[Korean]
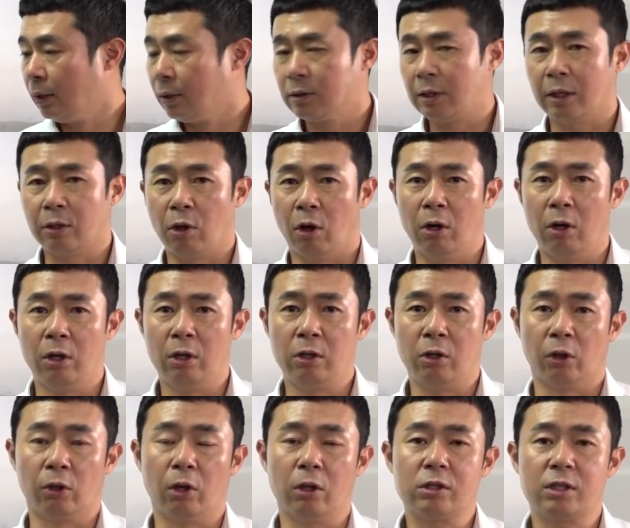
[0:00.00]
자,
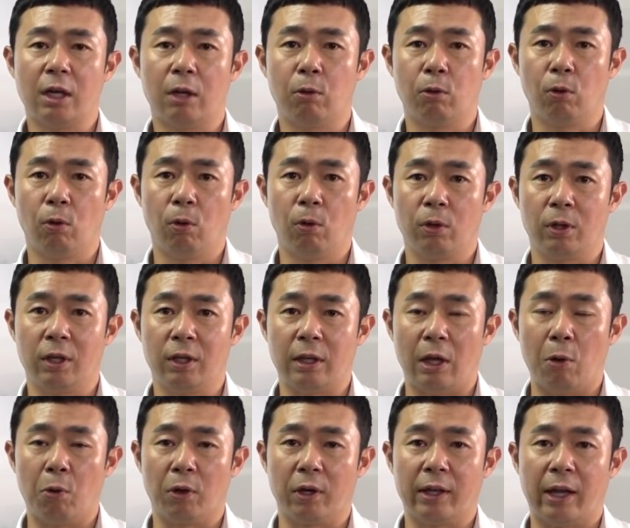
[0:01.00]
열여덟 장으로 이
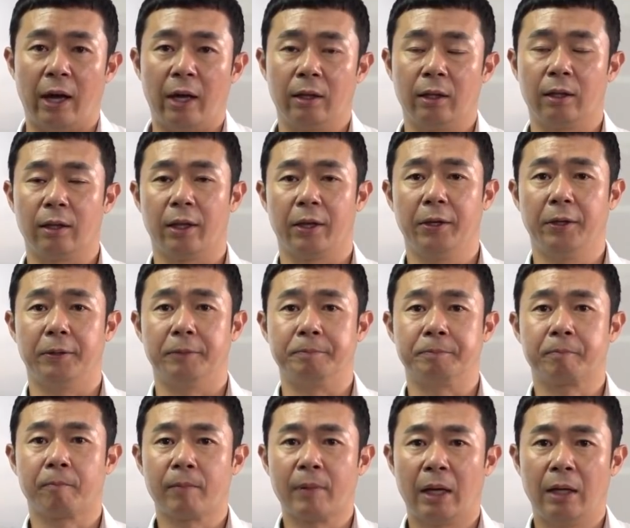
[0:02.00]
내용이 나왔는데요.
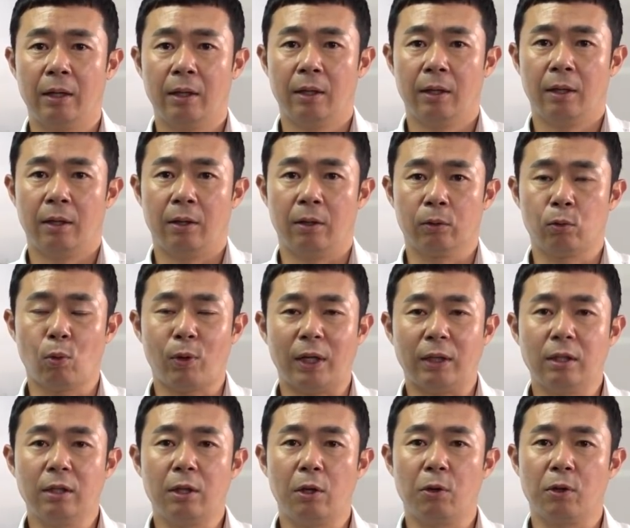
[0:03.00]
어,
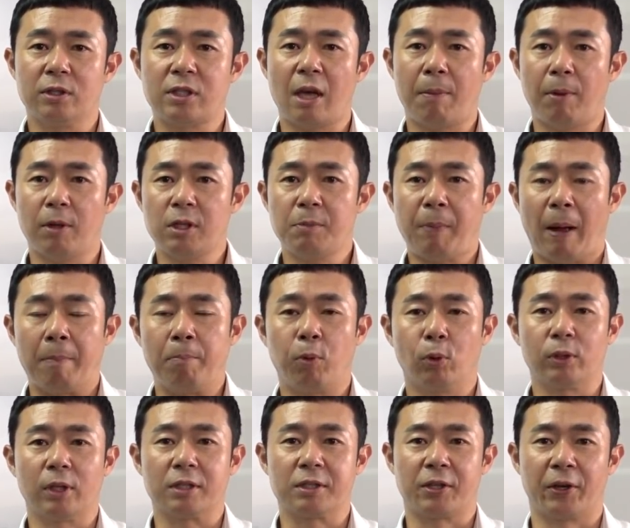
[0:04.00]
똑같은 내용이 세 번씩
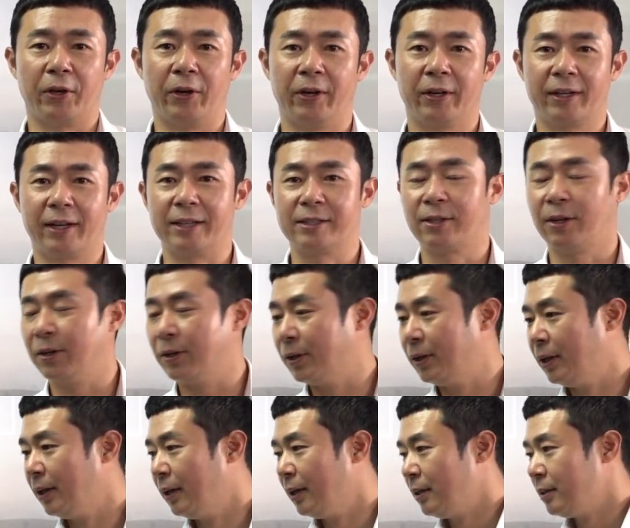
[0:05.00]
반복됐어요. 그래서
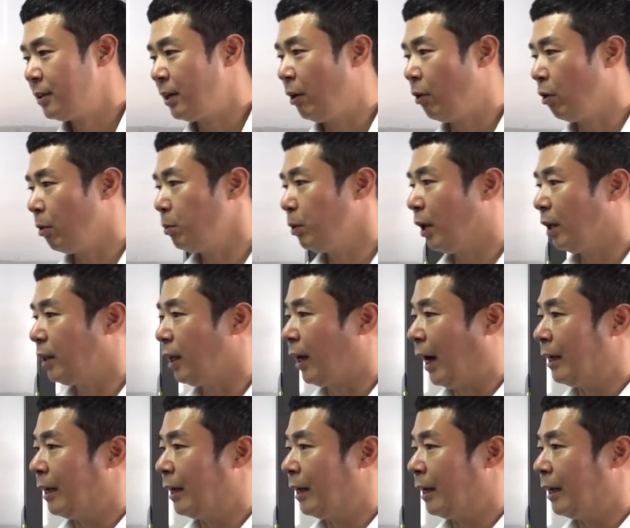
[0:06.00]
제가 여러분들한테